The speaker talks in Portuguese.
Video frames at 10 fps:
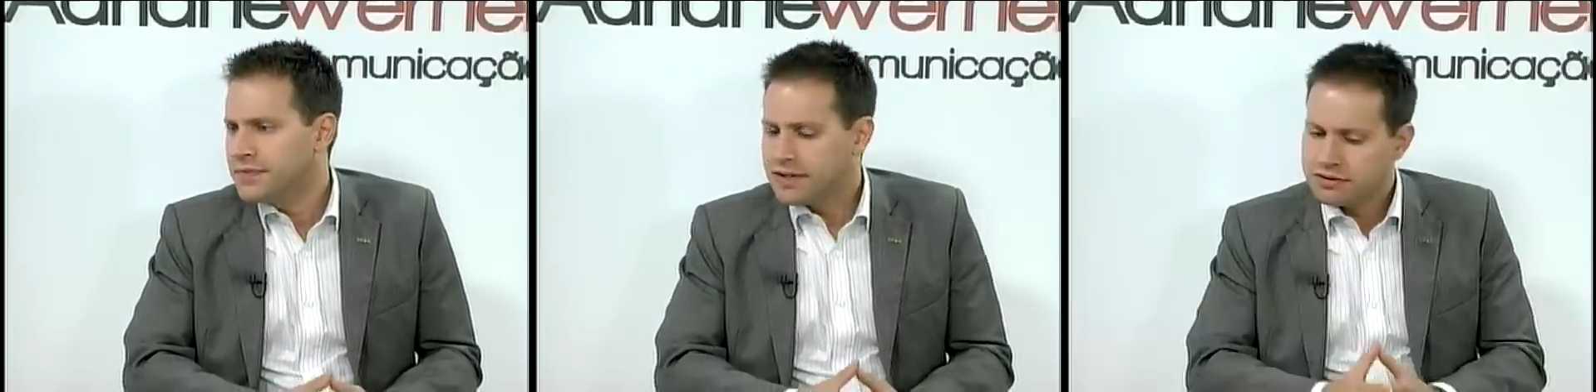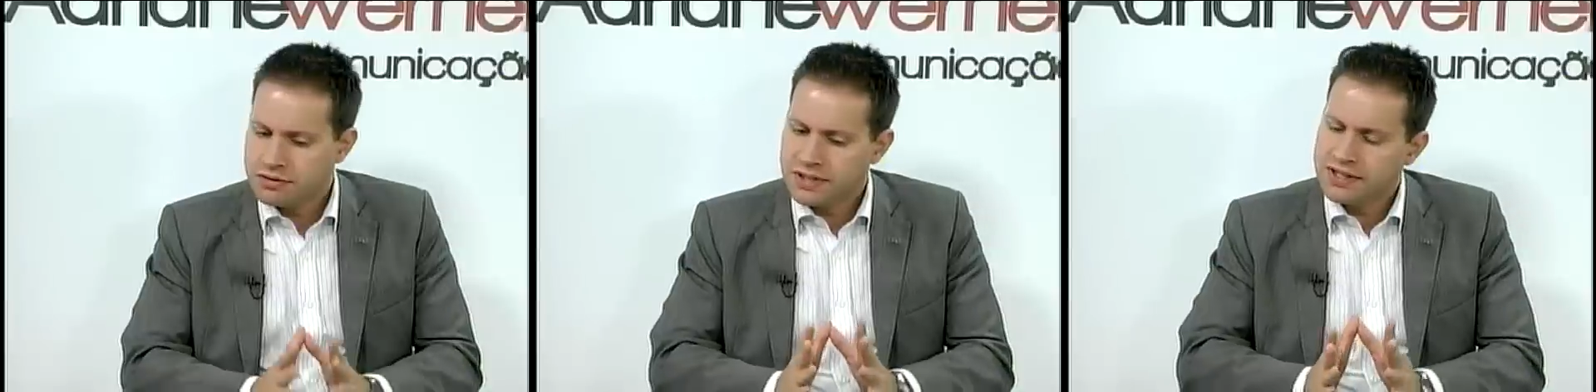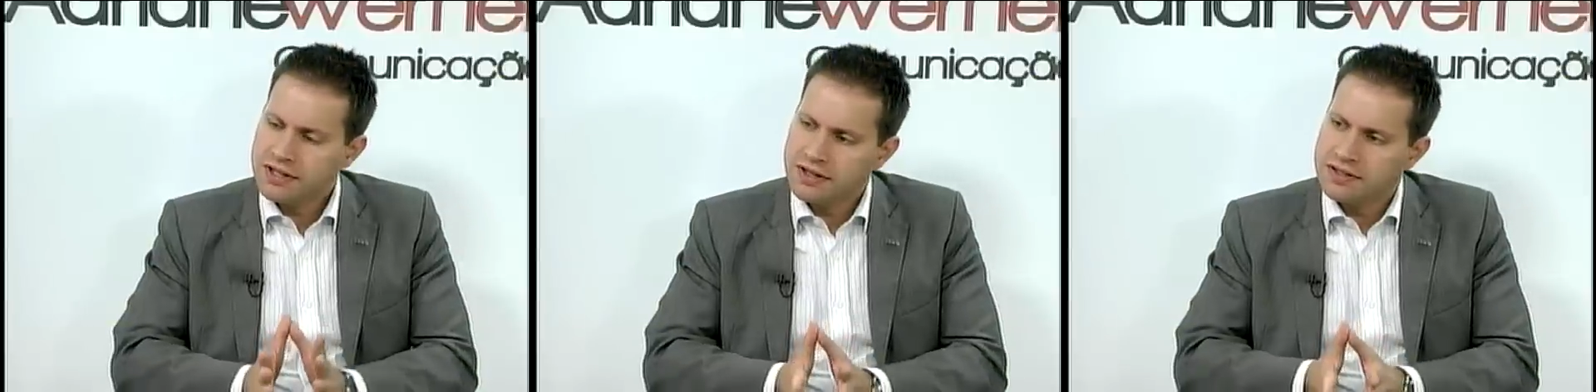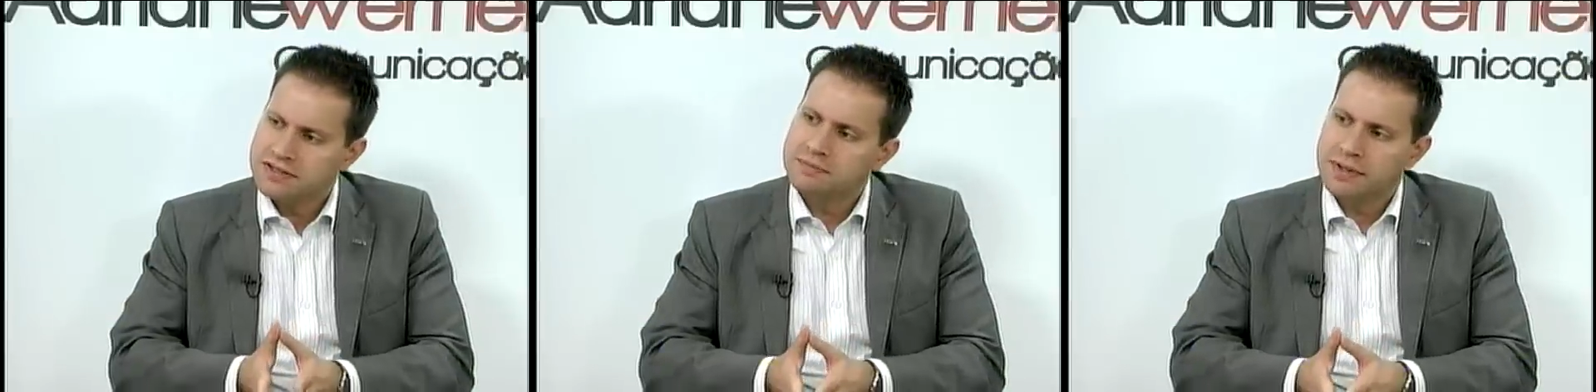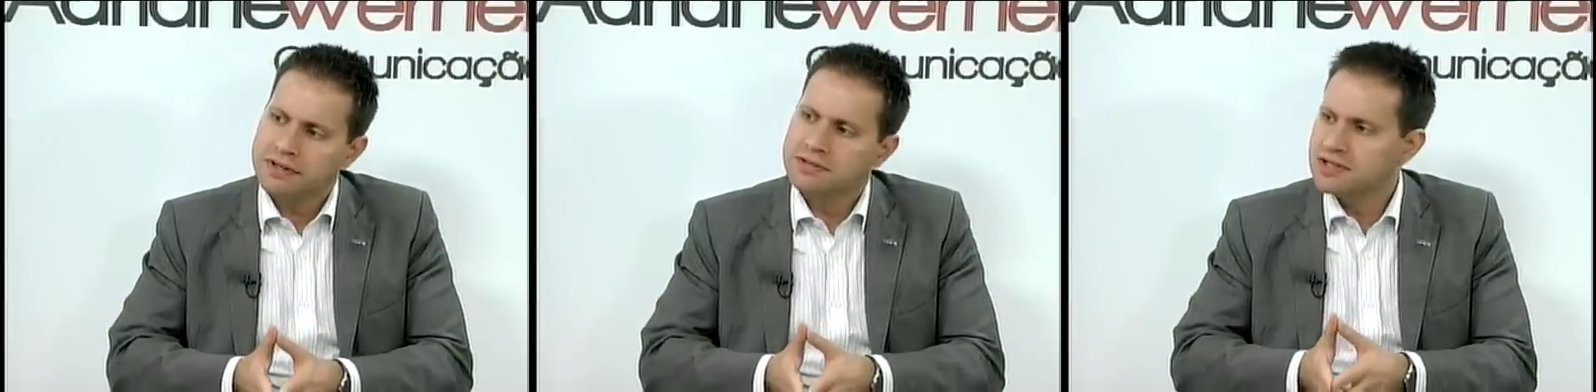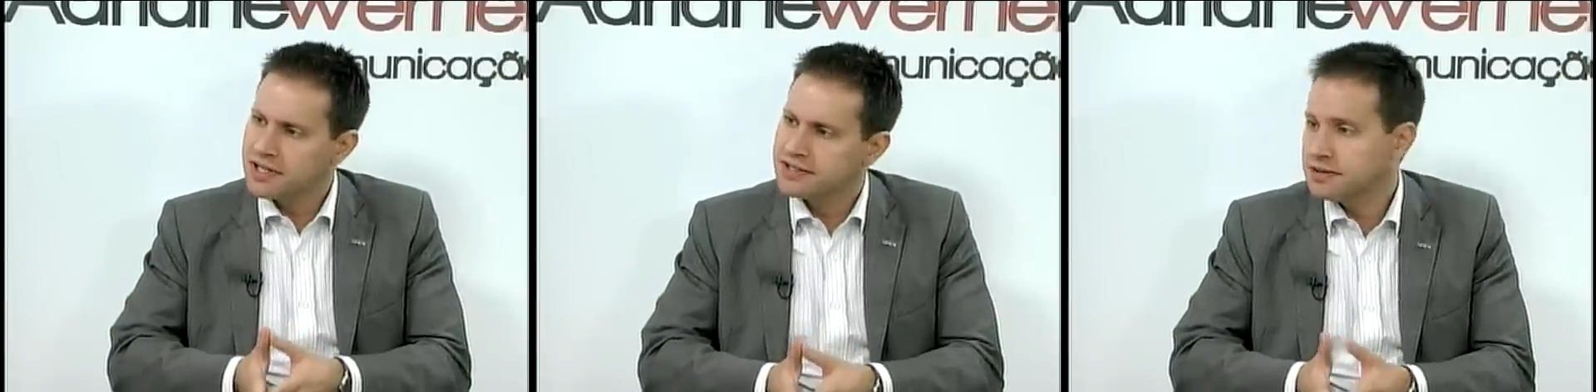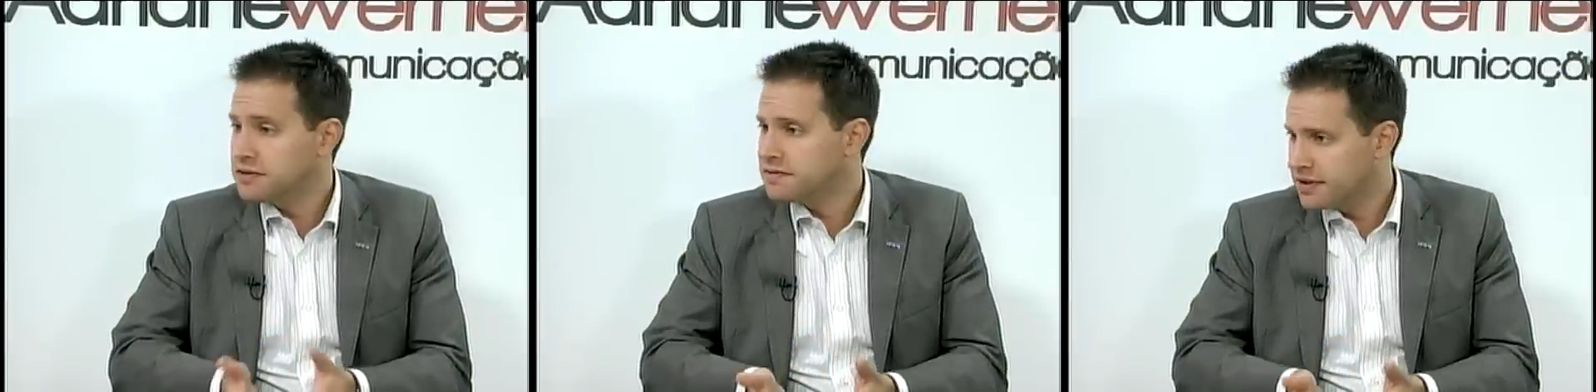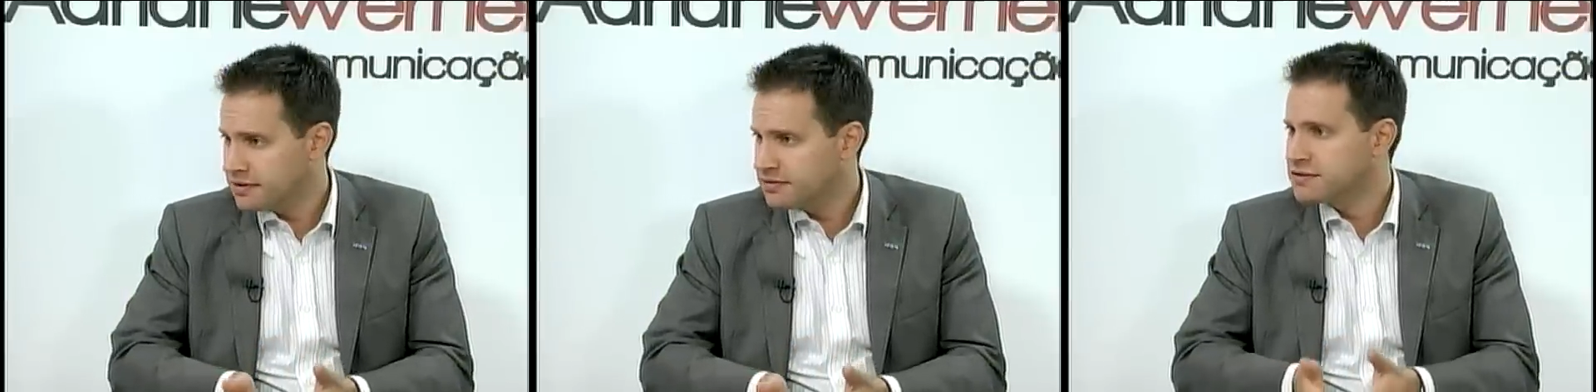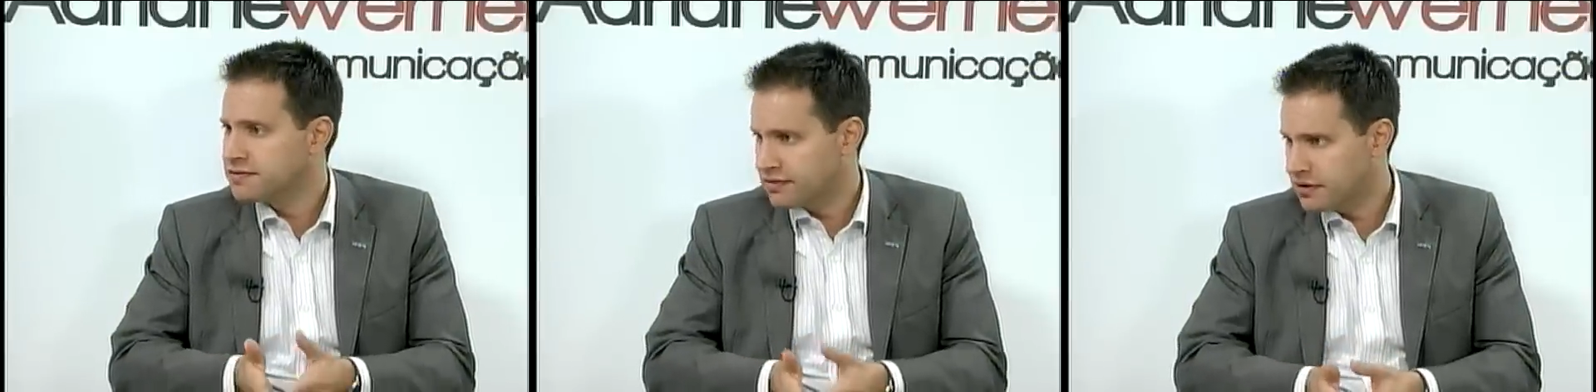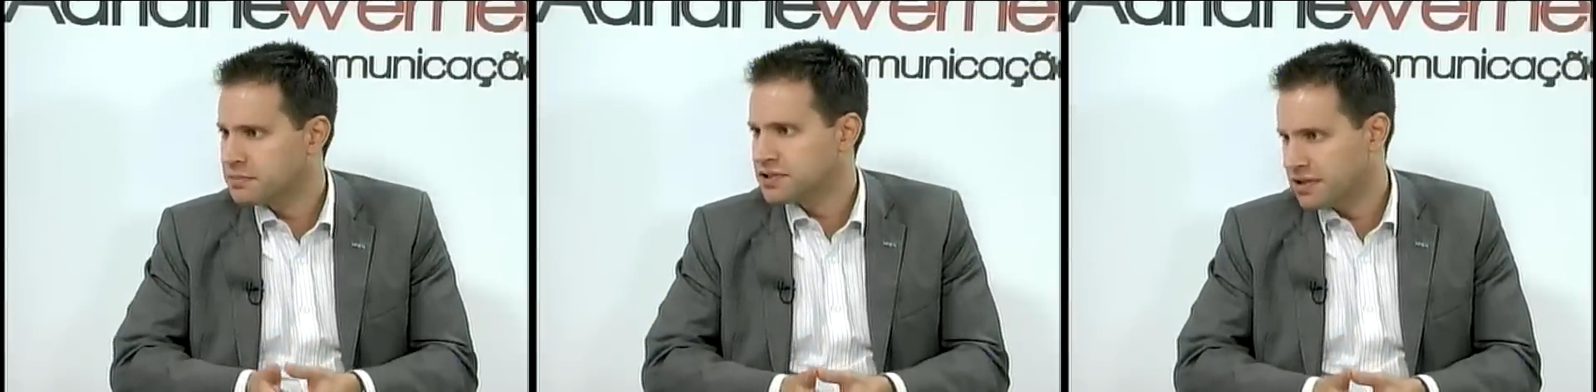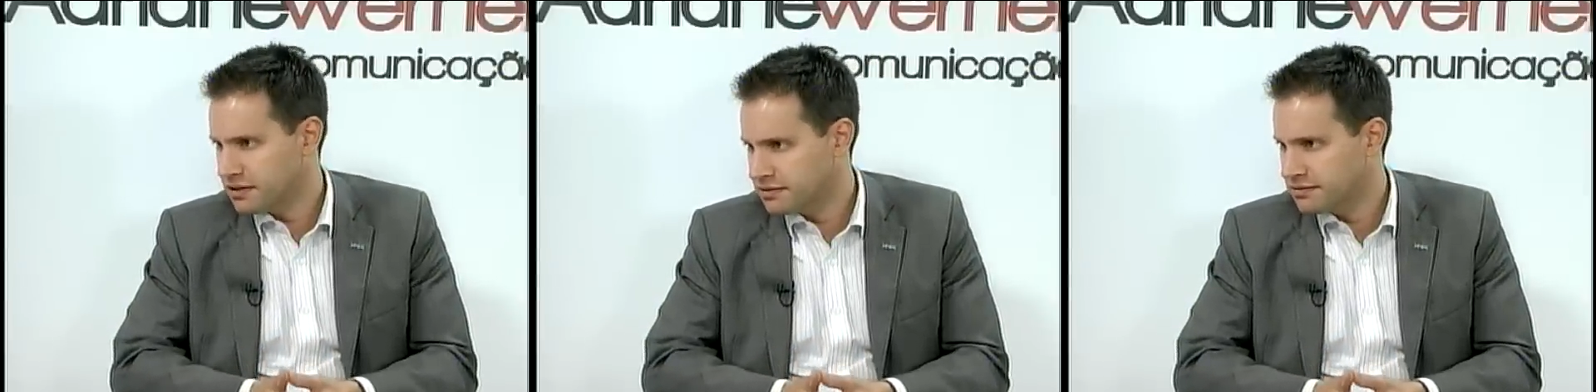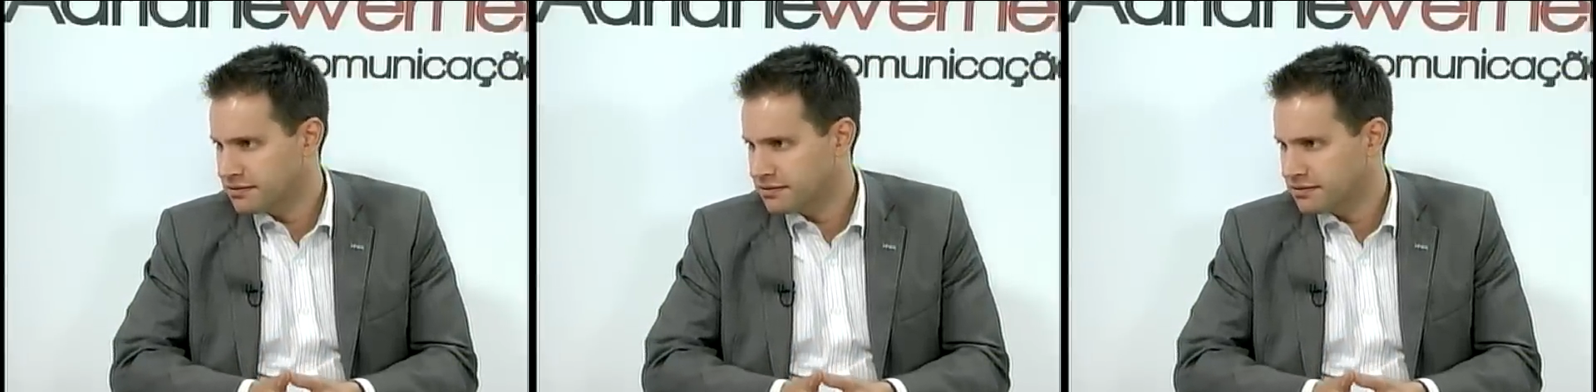Então, são materiais para autenticação e eventos de forma geral.